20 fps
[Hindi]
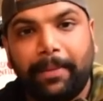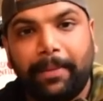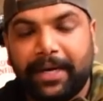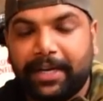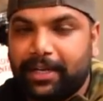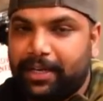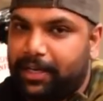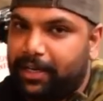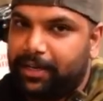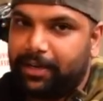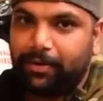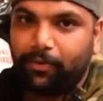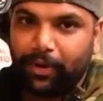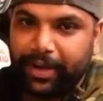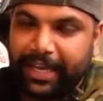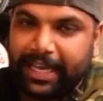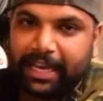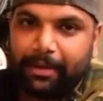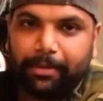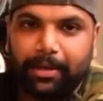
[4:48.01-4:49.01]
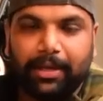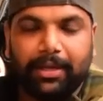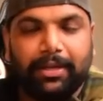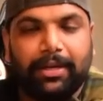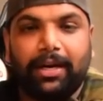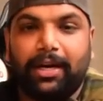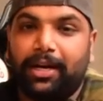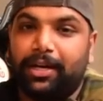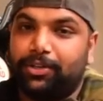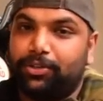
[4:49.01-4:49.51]
बट वही है अभी
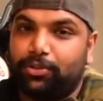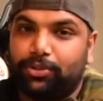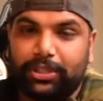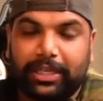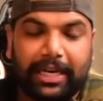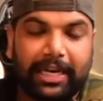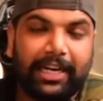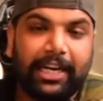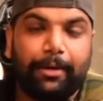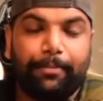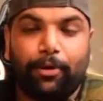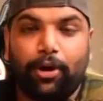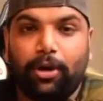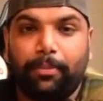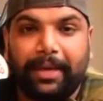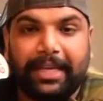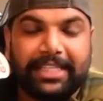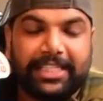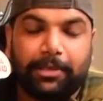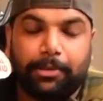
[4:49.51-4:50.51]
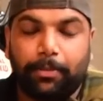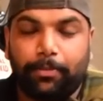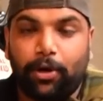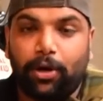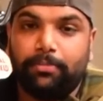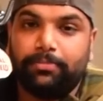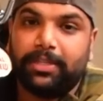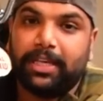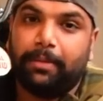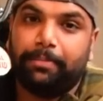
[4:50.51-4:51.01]
uh, जो चलान का प्रॉब्लम है इन सब का
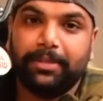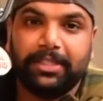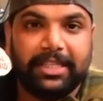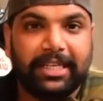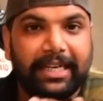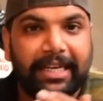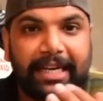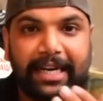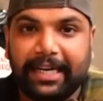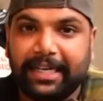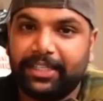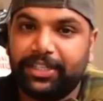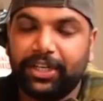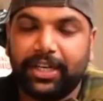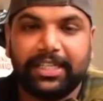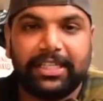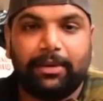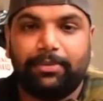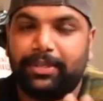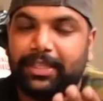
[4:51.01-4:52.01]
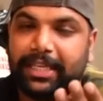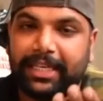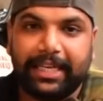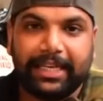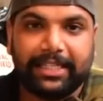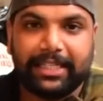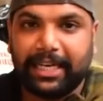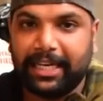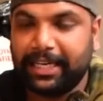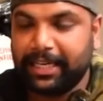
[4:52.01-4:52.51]
प्रॉब्लम आप सिटी कंडीशन के हिसाब से
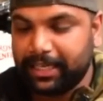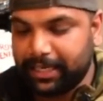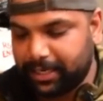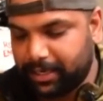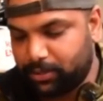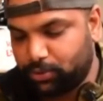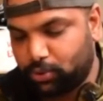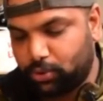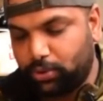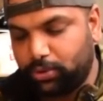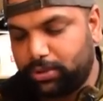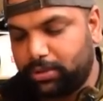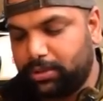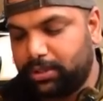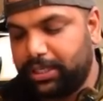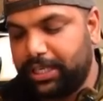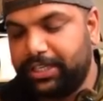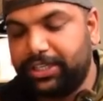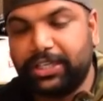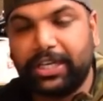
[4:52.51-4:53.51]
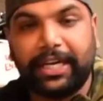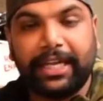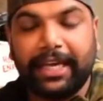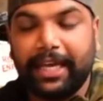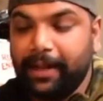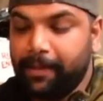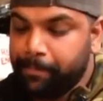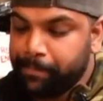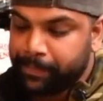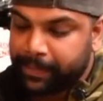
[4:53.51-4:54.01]
देख के चलाइए उसको चेंज
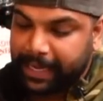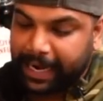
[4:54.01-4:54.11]
करिए